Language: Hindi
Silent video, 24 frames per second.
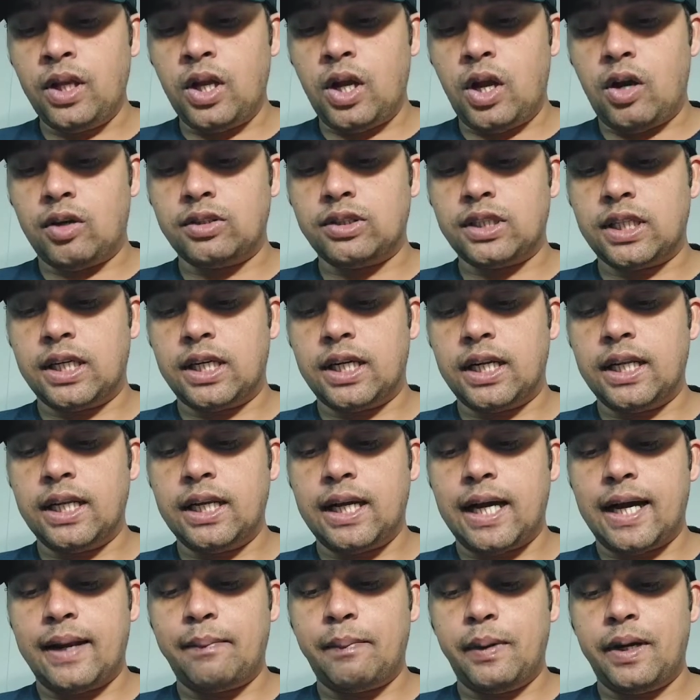और शटरिंग
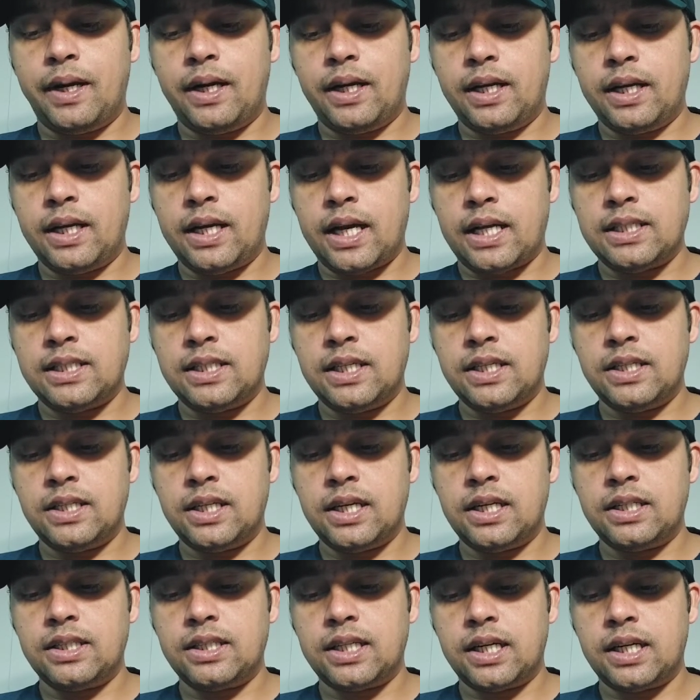कारपेंटर असिस्टेंट
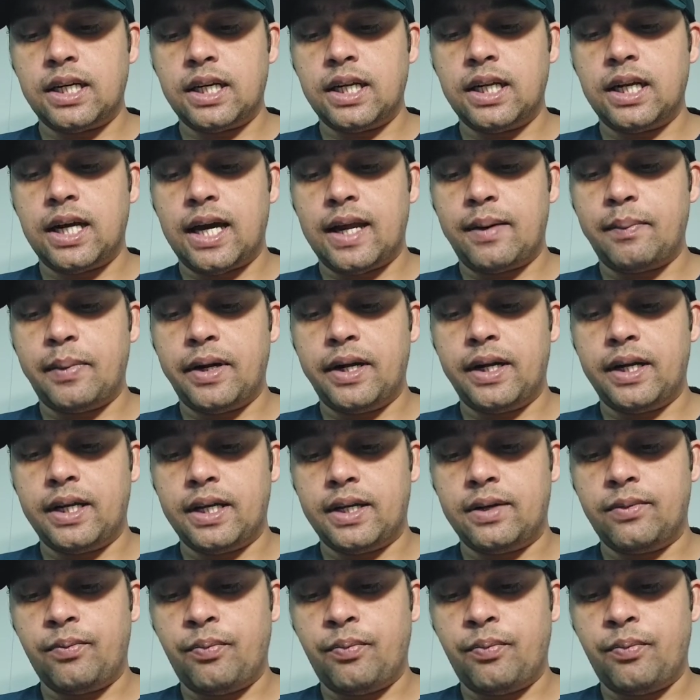शटरिंग कारपेंटर